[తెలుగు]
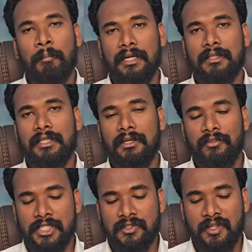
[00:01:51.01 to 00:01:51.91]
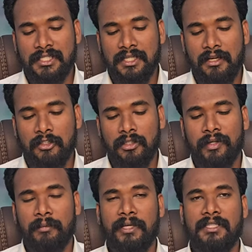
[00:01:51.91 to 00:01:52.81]
భర్తకి
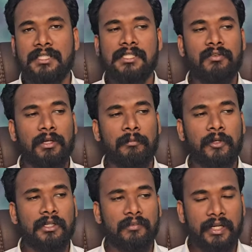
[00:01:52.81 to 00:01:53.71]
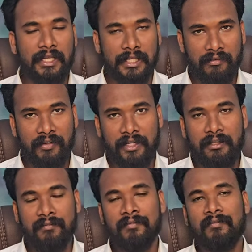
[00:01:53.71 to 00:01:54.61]
విశ్వాసఘాతుకమైన పని చేసి వెళ్ళిపోయినటువంటి ఈవెంట్ని